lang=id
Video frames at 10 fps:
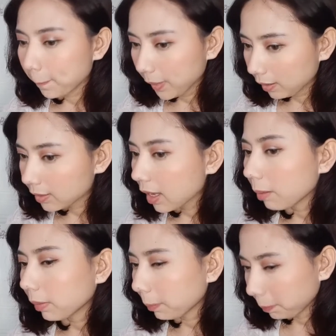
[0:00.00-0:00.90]
pink
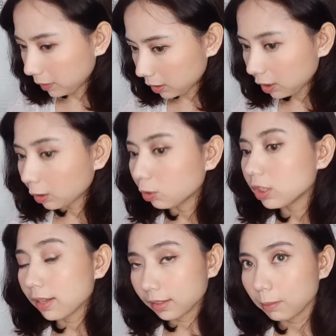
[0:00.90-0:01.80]
sama peach gitu,
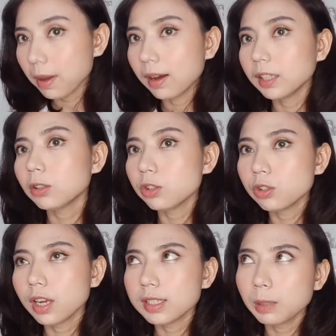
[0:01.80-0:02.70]
cantik banget. Terus
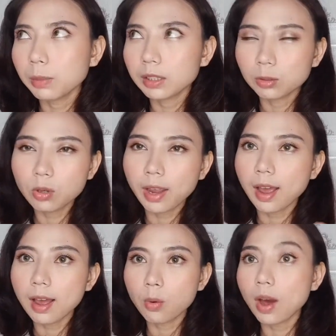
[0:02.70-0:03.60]
juga shimmernya tuh
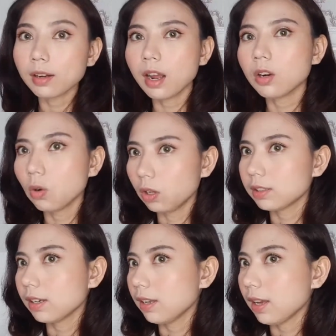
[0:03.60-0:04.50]
kayak warna
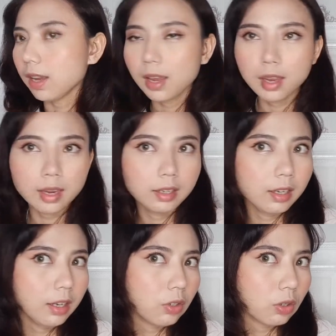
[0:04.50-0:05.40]
gold. Jadi
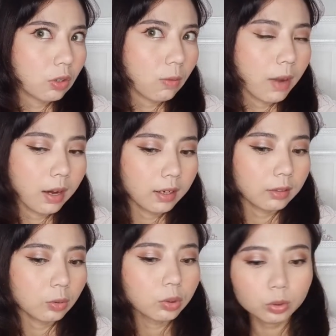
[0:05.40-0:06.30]
ini cocok
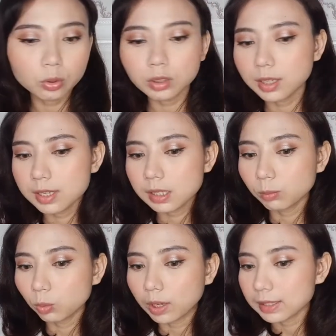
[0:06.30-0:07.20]
banget untuk di
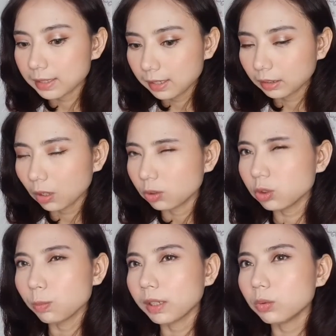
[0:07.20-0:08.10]
semua skin
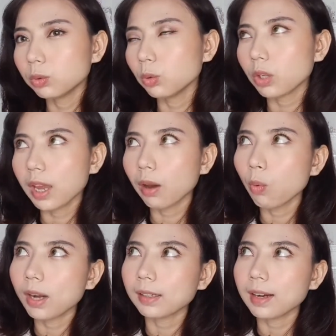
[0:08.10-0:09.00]
tone. Cuman untuk yang
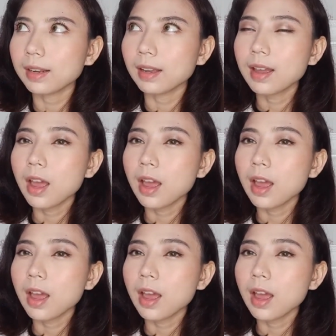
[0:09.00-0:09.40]
warna